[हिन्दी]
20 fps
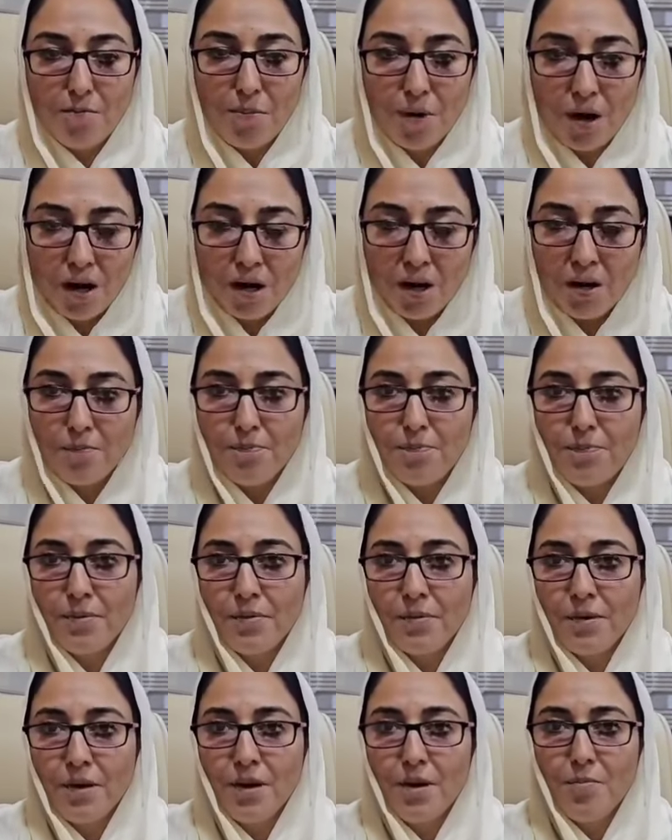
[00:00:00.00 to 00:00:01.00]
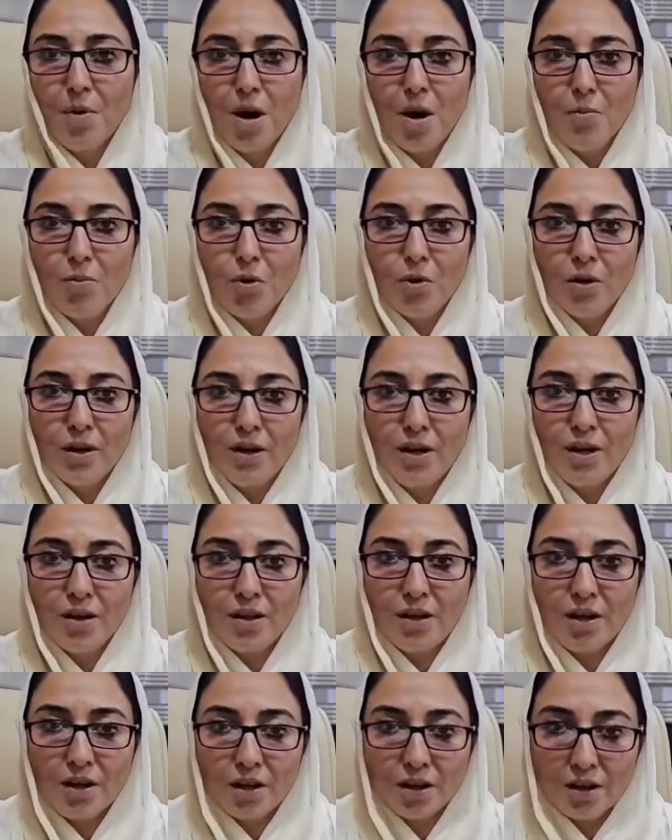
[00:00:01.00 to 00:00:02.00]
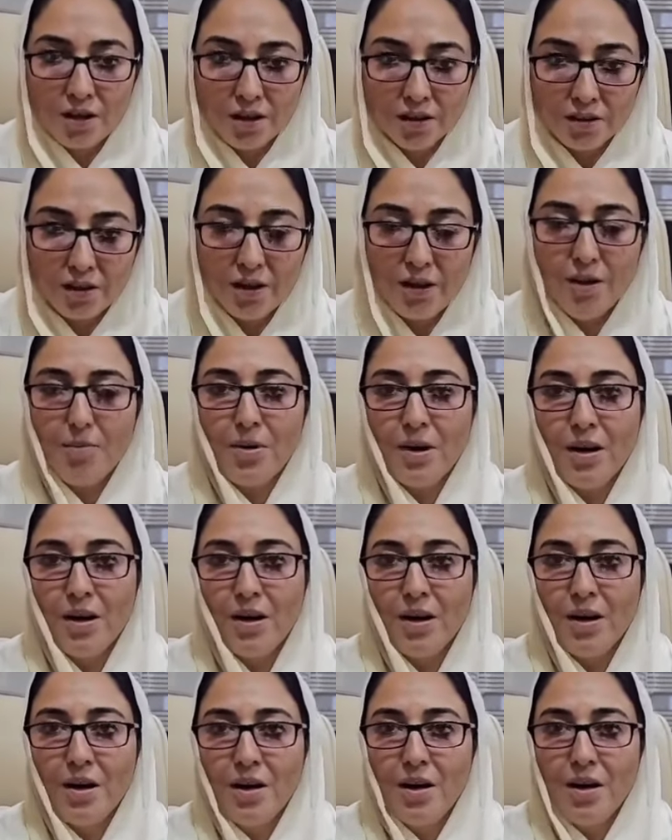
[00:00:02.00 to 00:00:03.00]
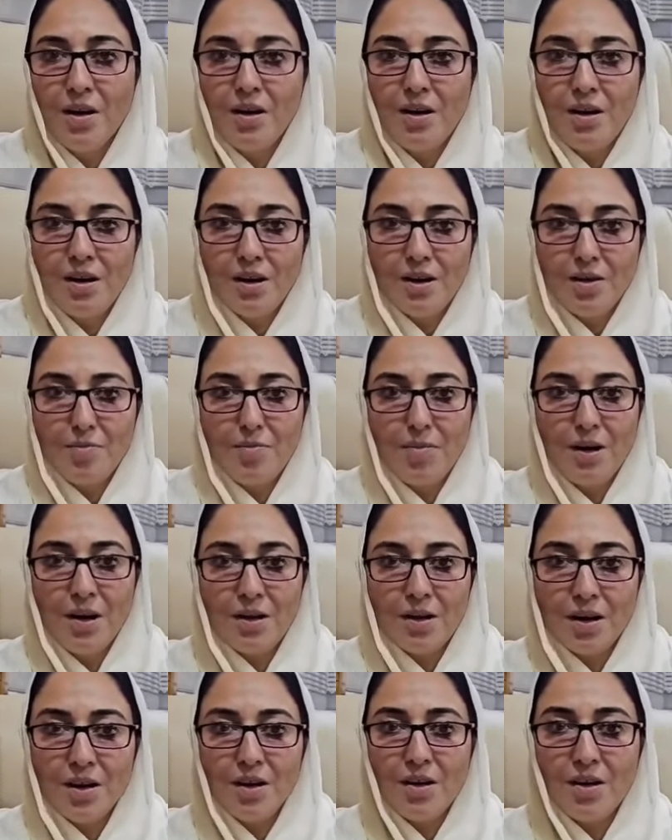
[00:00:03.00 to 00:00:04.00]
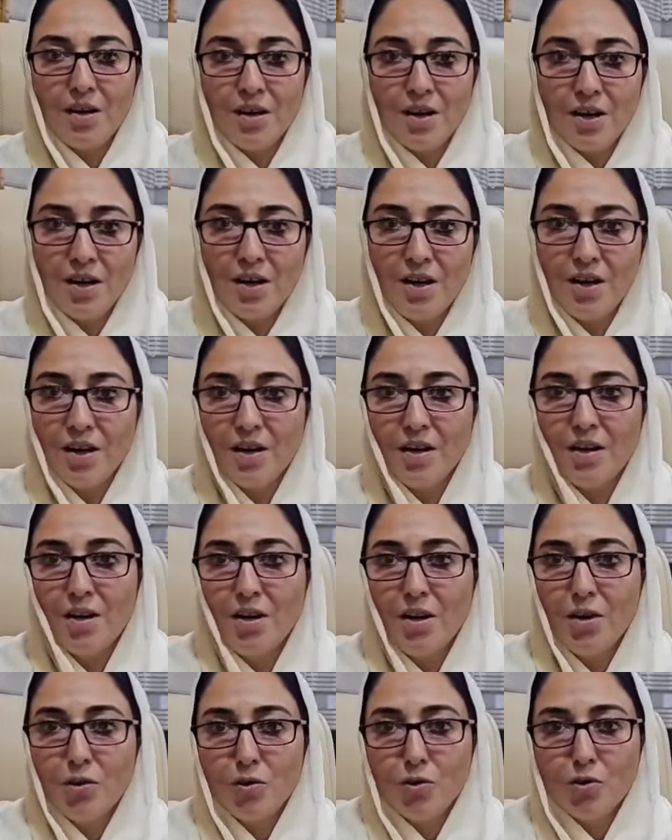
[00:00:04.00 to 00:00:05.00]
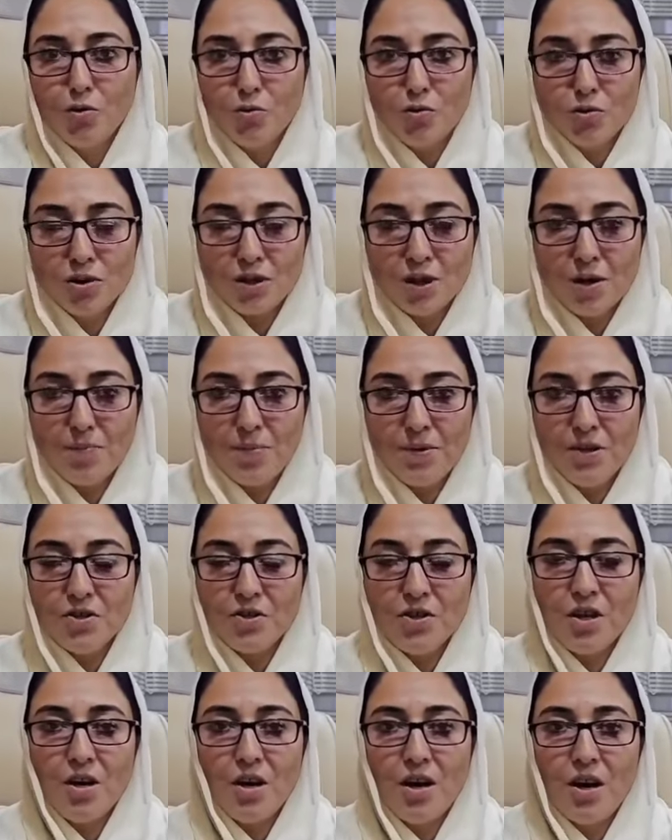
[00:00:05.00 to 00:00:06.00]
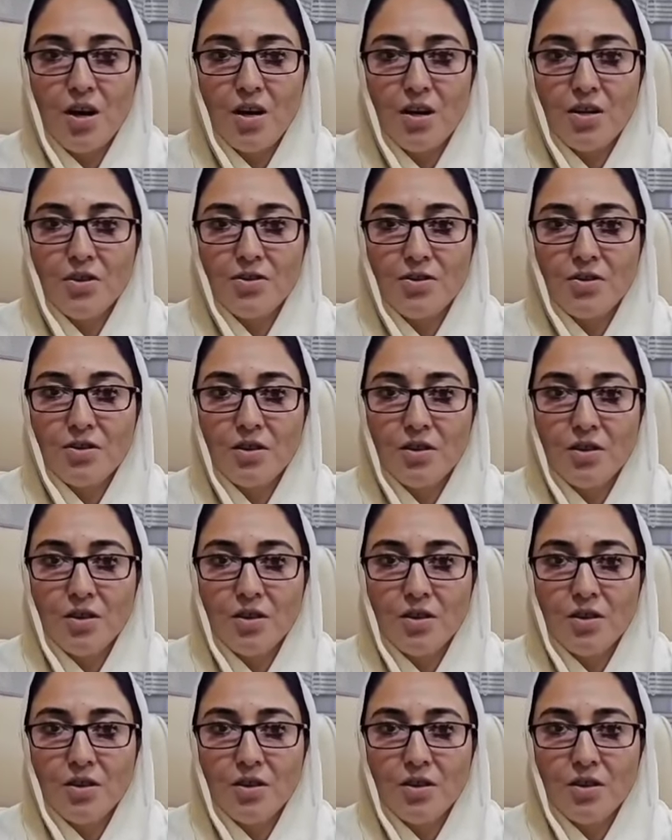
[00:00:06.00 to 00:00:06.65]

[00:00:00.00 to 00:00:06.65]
बाप इमाम ख़तीब है लेकिन बेटा नहीं है तो उसके पीछे आज